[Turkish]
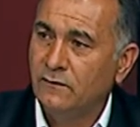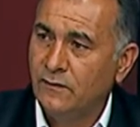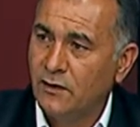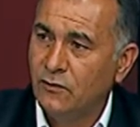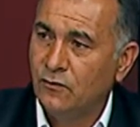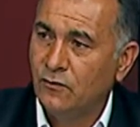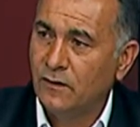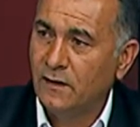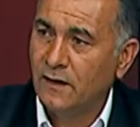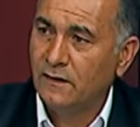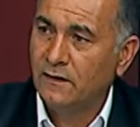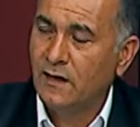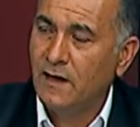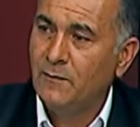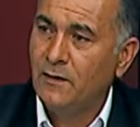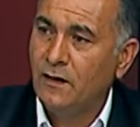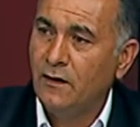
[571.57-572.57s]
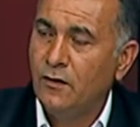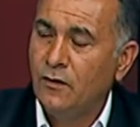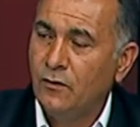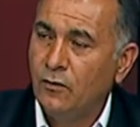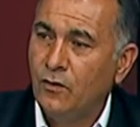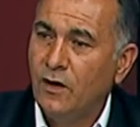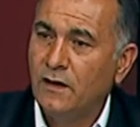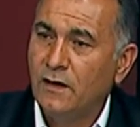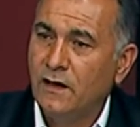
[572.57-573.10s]
veriyorlardı ama
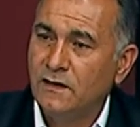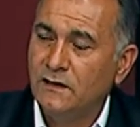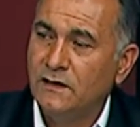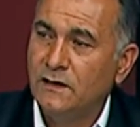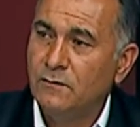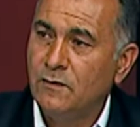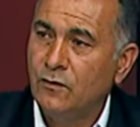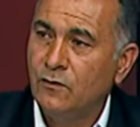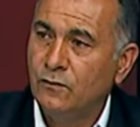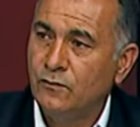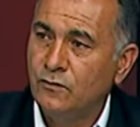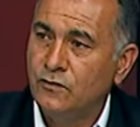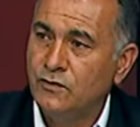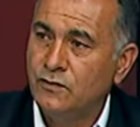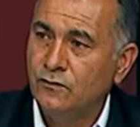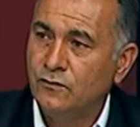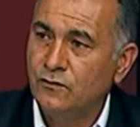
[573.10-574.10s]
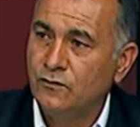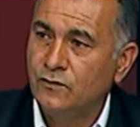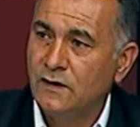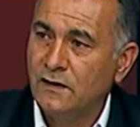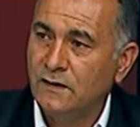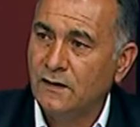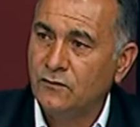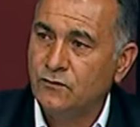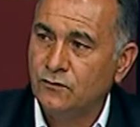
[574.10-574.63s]
o kadar yığılma olduğu için
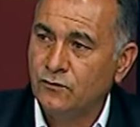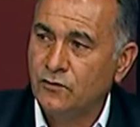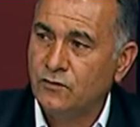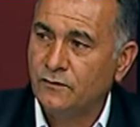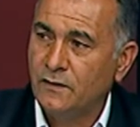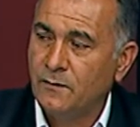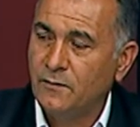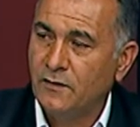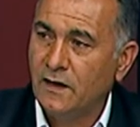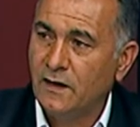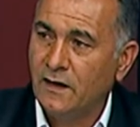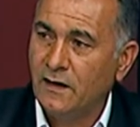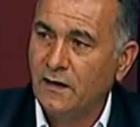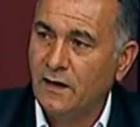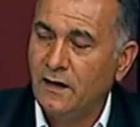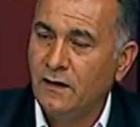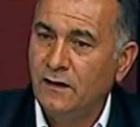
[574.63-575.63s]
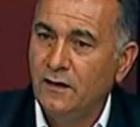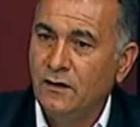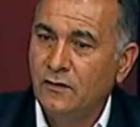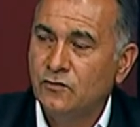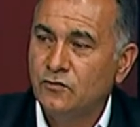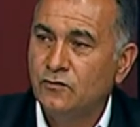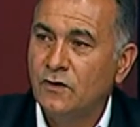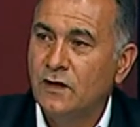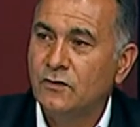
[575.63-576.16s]
Türkiye'deki süt tozu fabrikalarına
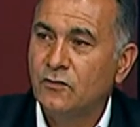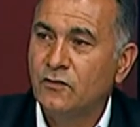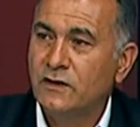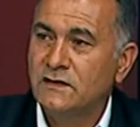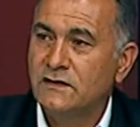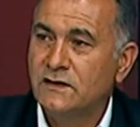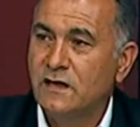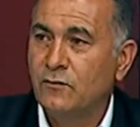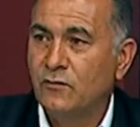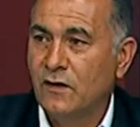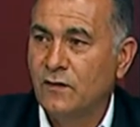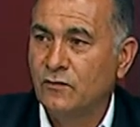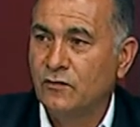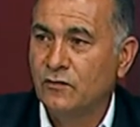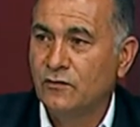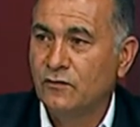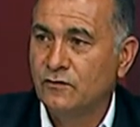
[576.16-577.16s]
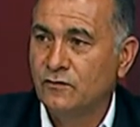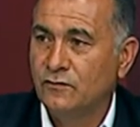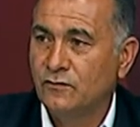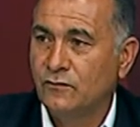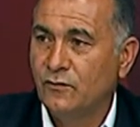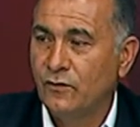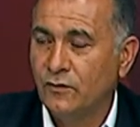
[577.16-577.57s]
şu anda orada sıra bulamıyoruz.